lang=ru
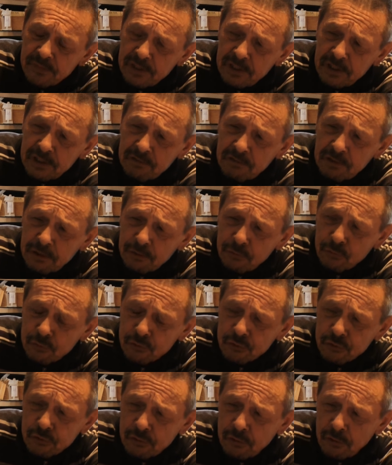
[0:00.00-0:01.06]
и говорю,
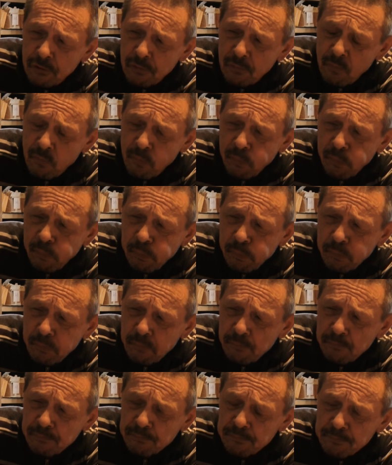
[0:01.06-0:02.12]
что
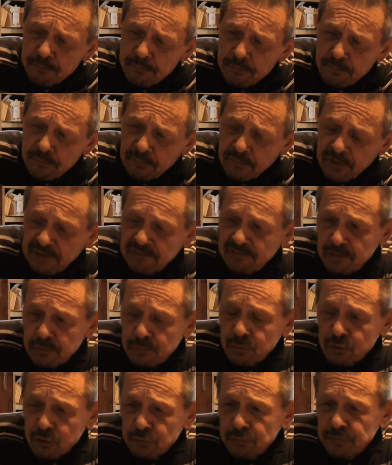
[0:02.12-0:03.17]
вы,
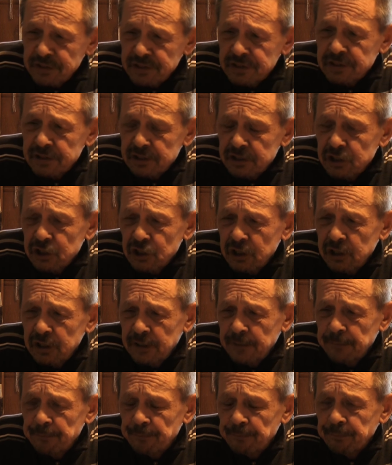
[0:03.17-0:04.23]
может быть,
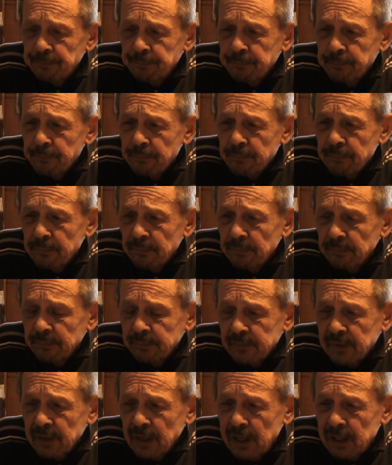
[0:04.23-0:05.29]
слышали
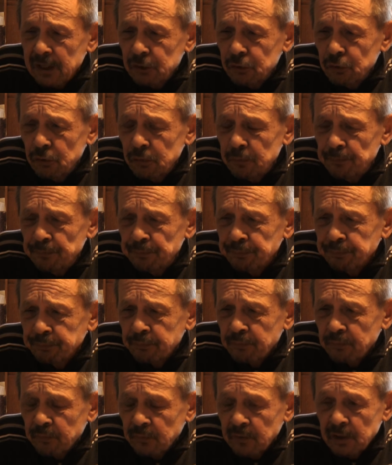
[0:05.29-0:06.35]
о том,
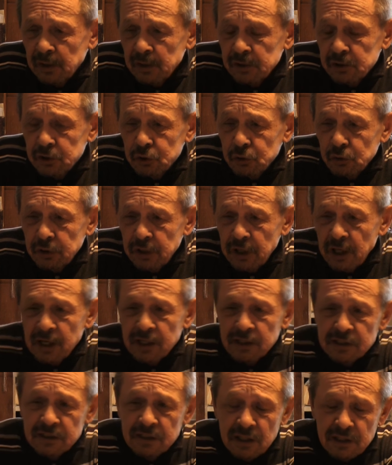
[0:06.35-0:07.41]
что
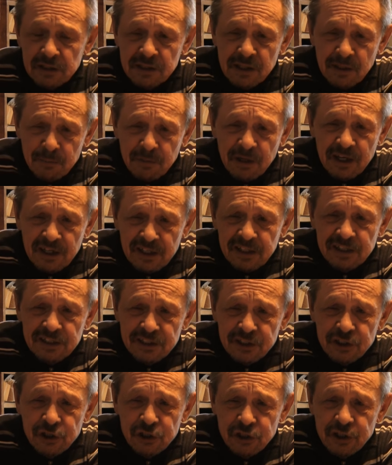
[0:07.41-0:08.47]
я издал собрание
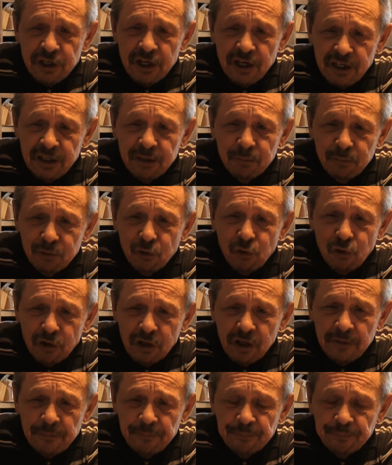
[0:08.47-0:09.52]
сочинений
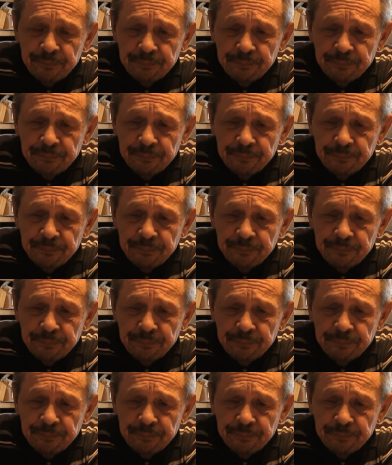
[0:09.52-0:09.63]
Блока